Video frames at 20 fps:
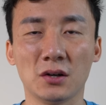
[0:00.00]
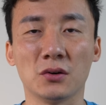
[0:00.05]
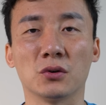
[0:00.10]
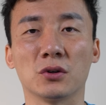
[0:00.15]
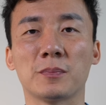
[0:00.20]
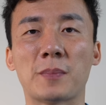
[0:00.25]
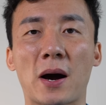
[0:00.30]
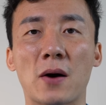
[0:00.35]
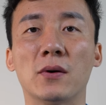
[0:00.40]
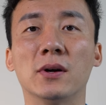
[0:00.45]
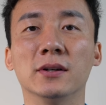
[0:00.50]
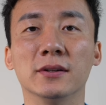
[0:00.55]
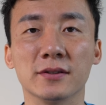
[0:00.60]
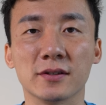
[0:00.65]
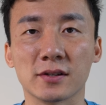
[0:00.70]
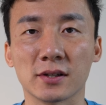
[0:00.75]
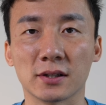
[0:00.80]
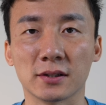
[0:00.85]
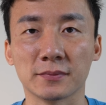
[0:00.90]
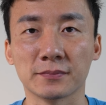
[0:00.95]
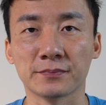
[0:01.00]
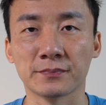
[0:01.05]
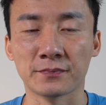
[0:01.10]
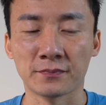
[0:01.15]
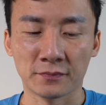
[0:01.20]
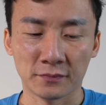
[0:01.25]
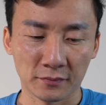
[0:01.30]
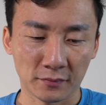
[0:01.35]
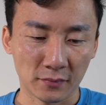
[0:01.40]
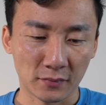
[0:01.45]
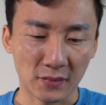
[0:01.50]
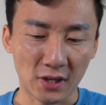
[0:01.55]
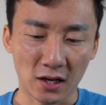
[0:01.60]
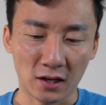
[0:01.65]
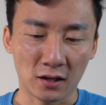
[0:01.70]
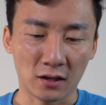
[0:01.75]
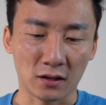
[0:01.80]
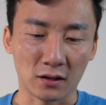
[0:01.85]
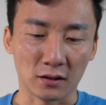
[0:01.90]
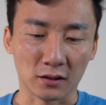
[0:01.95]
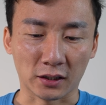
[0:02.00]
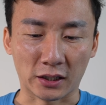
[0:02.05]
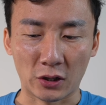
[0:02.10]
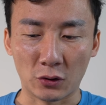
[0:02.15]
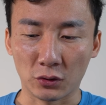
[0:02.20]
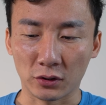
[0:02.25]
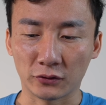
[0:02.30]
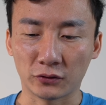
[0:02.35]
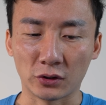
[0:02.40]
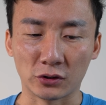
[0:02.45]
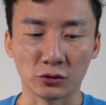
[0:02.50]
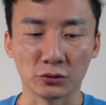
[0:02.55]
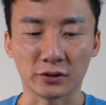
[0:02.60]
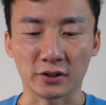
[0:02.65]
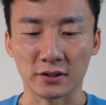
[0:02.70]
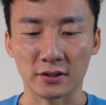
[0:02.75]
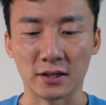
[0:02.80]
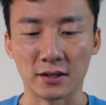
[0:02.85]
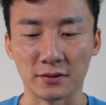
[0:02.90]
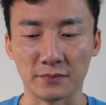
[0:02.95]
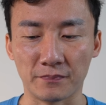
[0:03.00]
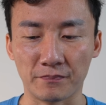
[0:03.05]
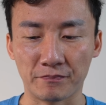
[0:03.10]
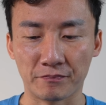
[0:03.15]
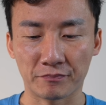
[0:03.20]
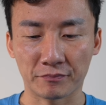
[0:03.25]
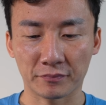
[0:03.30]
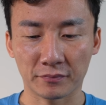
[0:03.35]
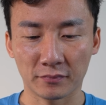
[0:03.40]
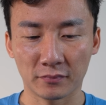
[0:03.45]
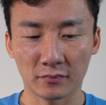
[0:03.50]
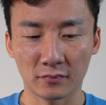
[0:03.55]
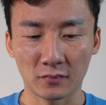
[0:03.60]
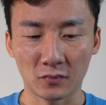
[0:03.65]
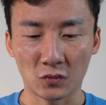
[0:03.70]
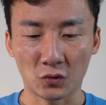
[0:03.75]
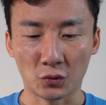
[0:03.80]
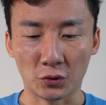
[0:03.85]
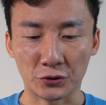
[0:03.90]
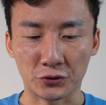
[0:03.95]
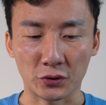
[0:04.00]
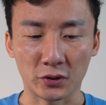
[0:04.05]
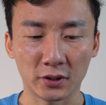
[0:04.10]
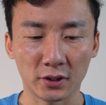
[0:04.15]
我是把玩了一下。那给我的最初体验，我觉